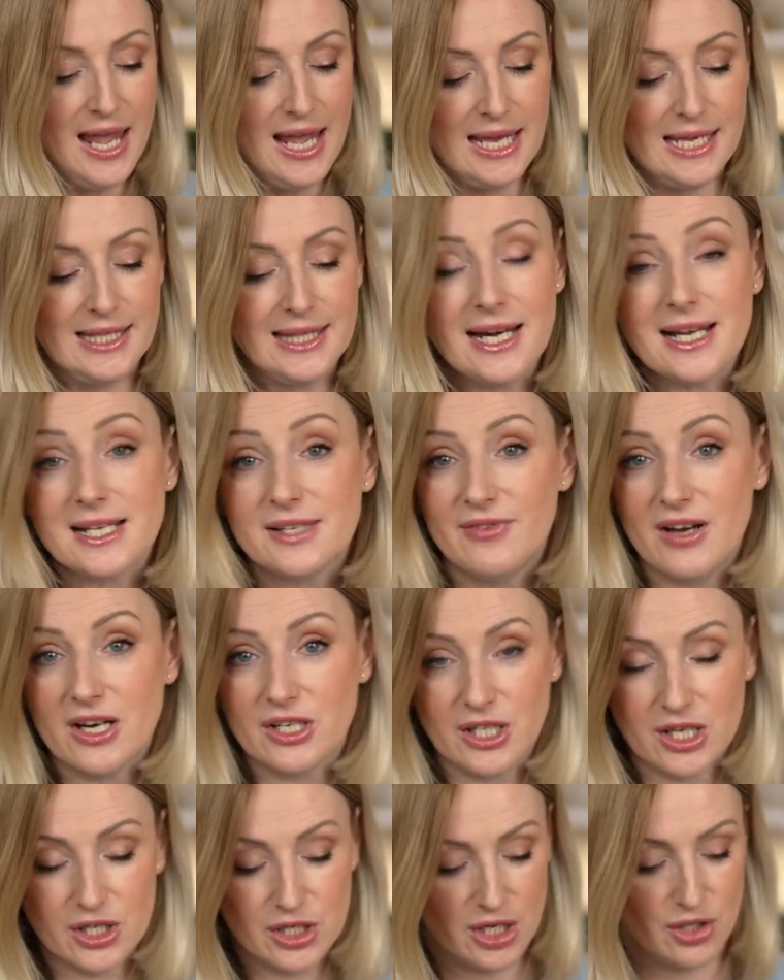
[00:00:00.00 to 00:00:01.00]
I teraz
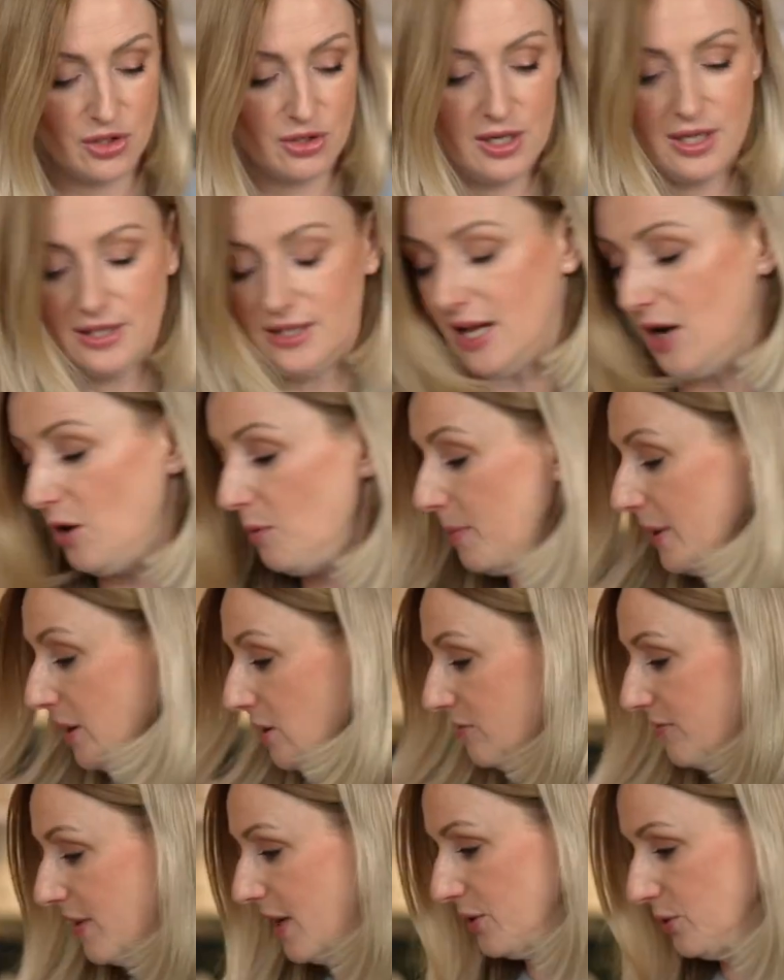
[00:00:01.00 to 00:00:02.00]
ważna rzecz. Na
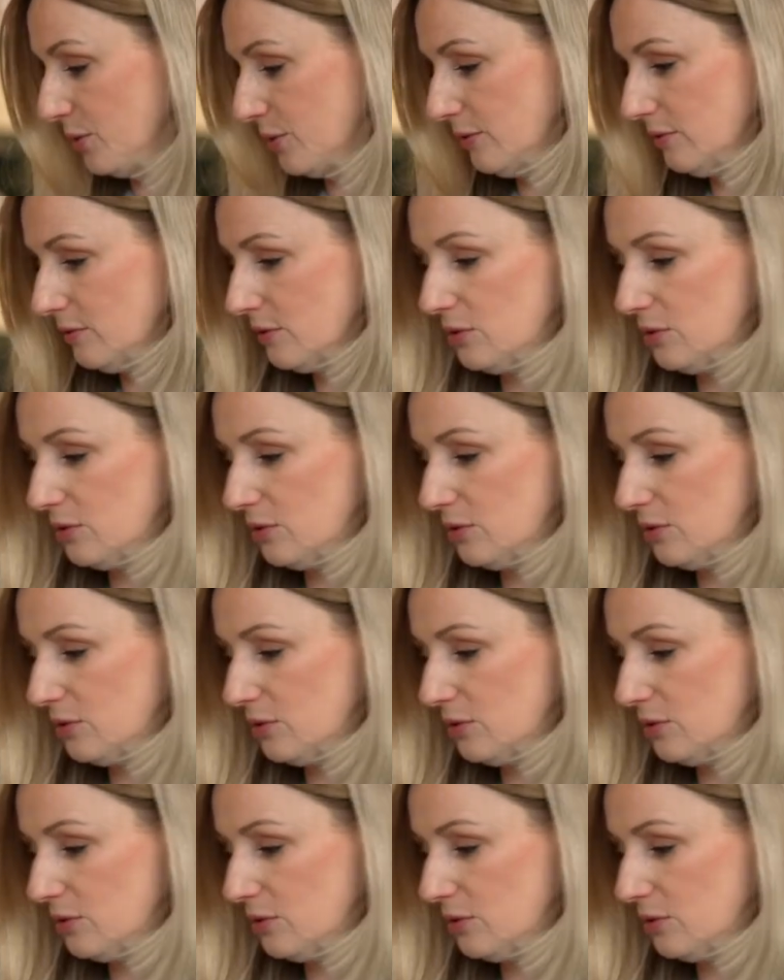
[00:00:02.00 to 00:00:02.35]
opakowaniu,